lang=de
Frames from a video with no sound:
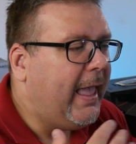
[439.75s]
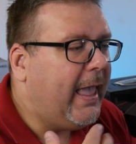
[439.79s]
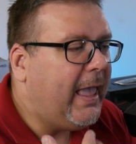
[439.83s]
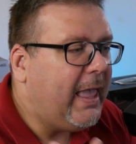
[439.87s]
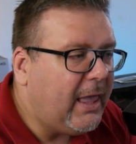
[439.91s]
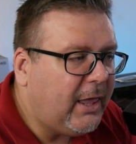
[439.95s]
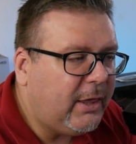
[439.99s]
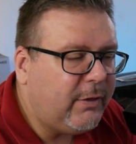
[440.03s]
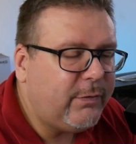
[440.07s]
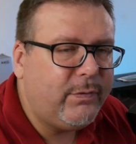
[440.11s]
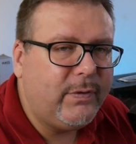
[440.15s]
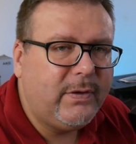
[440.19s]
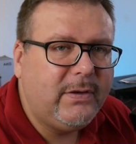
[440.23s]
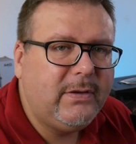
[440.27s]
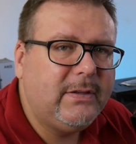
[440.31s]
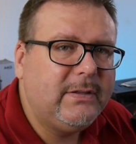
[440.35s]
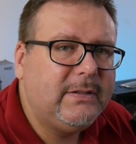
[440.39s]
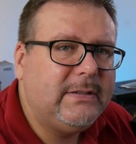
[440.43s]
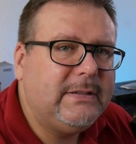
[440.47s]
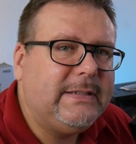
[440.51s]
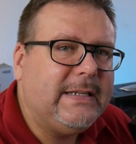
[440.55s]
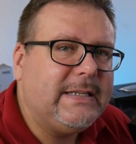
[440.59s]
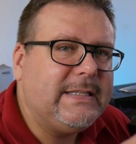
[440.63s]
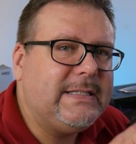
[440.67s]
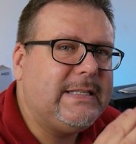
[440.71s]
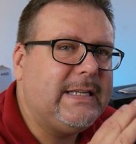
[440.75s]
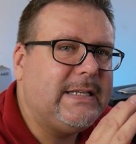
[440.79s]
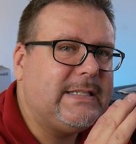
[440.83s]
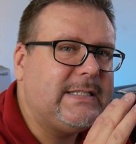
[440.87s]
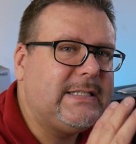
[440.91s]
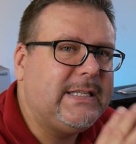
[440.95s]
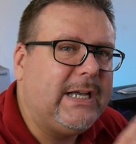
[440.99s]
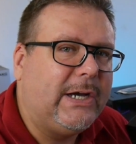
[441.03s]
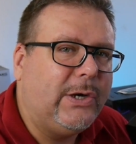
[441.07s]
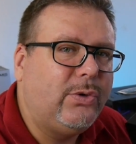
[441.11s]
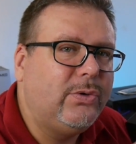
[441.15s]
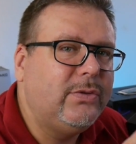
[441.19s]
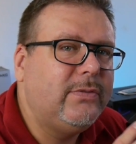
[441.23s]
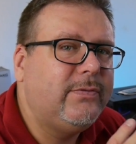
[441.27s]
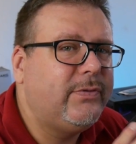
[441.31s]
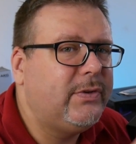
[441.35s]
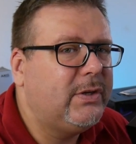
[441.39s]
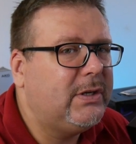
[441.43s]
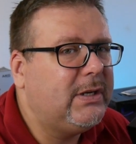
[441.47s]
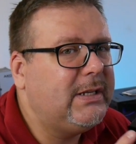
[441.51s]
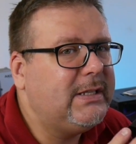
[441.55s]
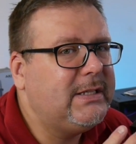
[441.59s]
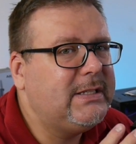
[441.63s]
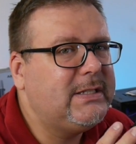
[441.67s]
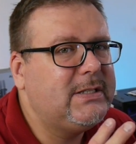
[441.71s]
Ich finde, dass der Sound
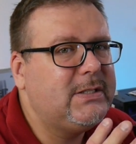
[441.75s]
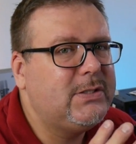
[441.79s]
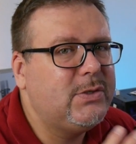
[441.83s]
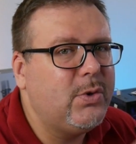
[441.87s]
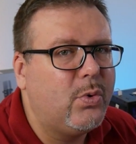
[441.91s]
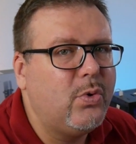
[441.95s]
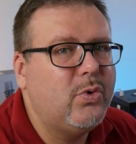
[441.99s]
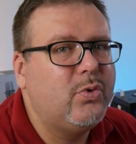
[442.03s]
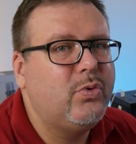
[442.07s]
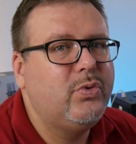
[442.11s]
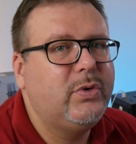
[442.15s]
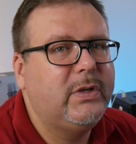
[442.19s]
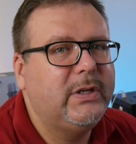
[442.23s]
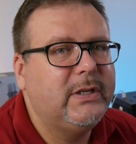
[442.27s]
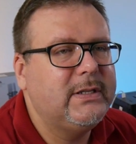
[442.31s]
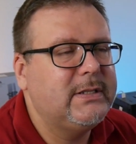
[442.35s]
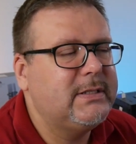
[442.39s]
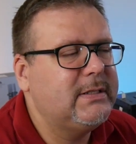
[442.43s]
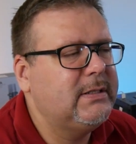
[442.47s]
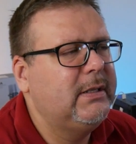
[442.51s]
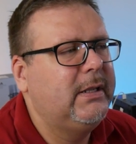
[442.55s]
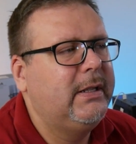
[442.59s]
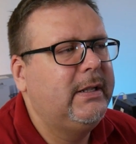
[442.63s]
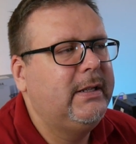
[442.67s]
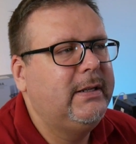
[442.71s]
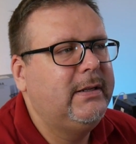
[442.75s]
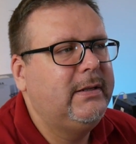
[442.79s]
wirklich so gut ist,